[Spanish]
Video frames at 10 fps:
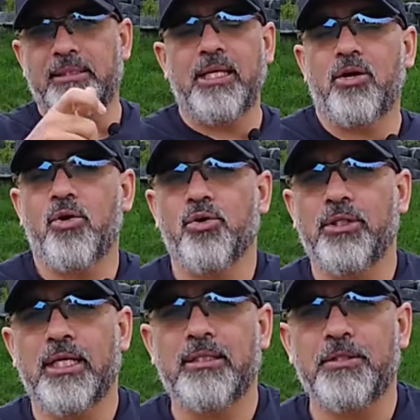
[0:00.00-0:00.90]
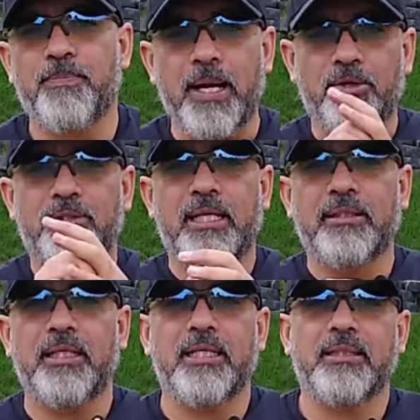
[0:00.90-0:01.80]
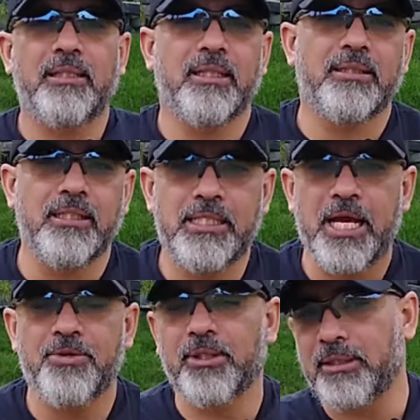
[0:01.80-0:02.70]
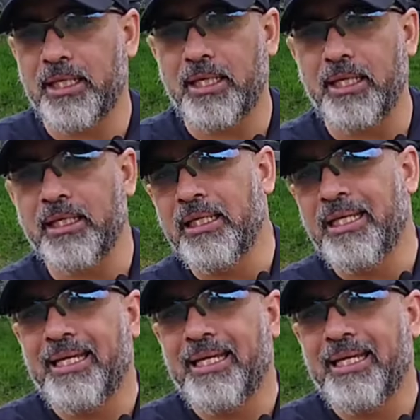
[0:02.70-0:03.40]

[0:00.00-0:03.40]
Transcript: 5 o 10 disparos al 10 y decir ya yo entrené.